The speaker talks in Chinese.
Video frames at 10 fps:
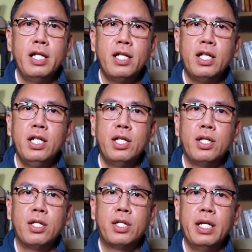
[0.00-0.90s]
意
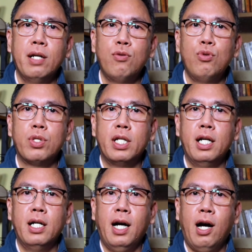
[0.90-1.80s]
定监护
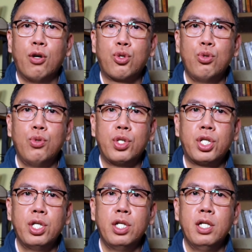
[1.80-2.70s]
的好处
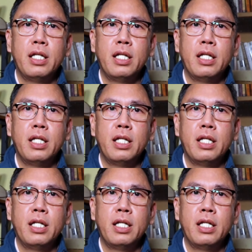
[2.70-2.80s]
是，